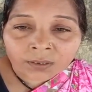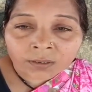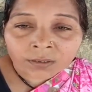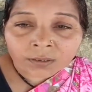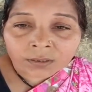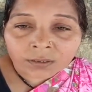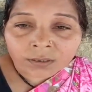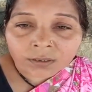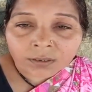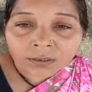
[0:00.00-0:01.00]
अच्छा
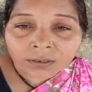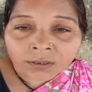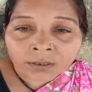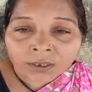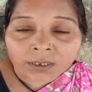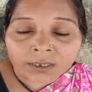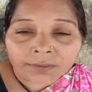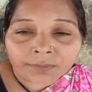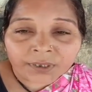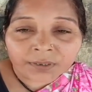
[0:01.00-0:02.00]
घर किसका है
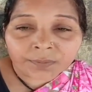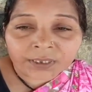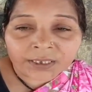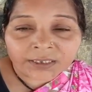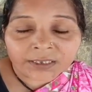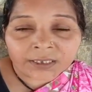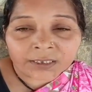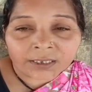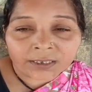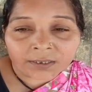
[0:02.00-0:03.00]
घर मेरे पिताजी
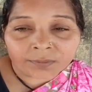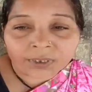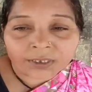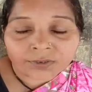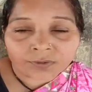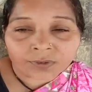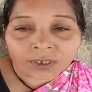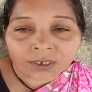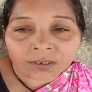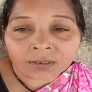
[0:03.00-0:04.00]
का था रामबली
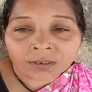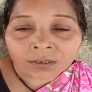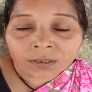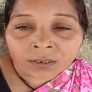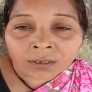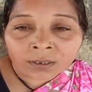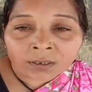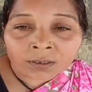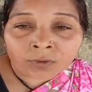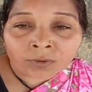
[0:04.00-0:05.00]
शुक्ला
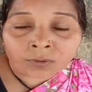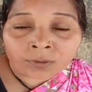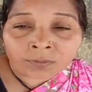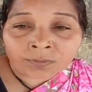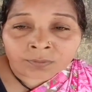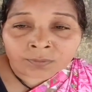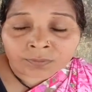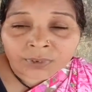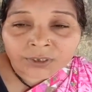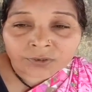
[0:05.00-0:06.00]
वो
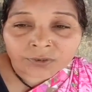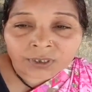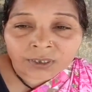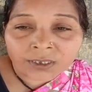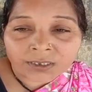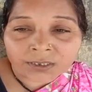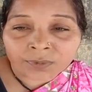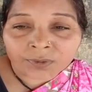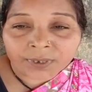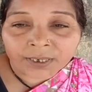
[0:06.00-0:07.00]
मर चुके हैं इस
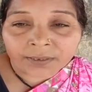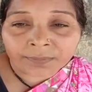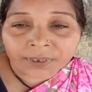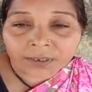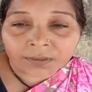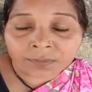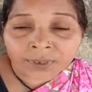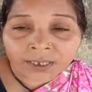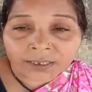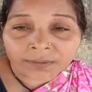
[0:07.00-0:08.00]
समय भाई बहन
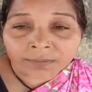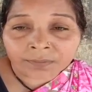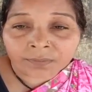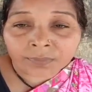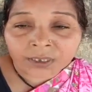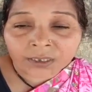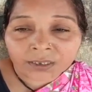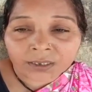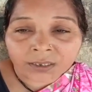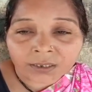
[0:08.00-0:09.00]
भाई माता
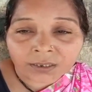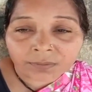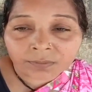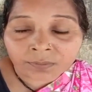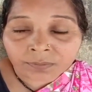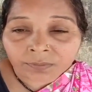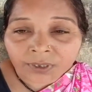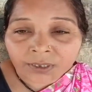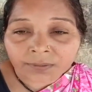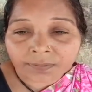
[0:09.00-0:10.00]
नहीं है
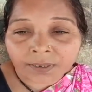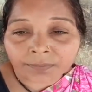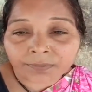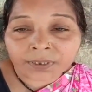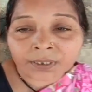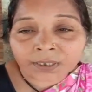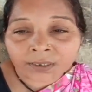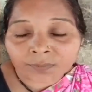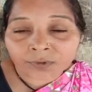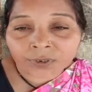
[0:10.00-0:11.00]
भैया भाभी भी नहीं
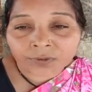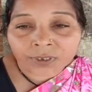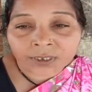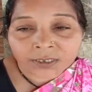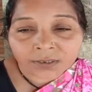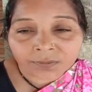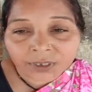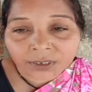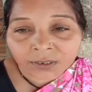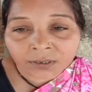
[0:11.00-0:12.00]
है पूरी विरासत
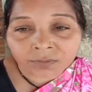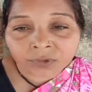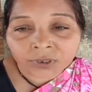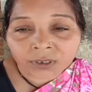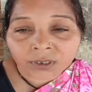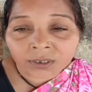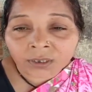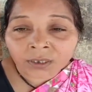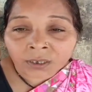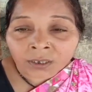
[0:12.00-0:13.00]
मेरे नाम हुई है
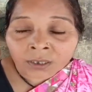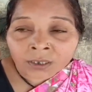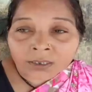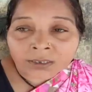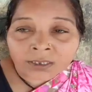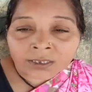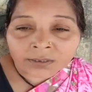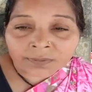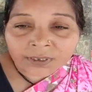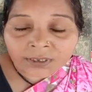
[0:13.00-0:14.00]
इसलिए
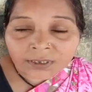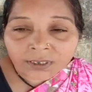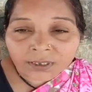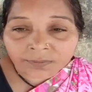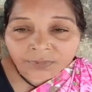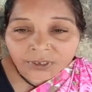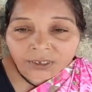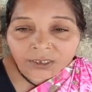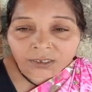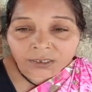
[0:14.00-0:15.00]
ज़बरदस्ती कब्जा
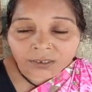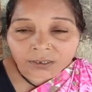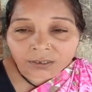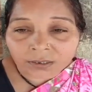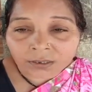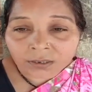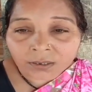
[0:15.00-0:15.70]
दिखा रहे हैं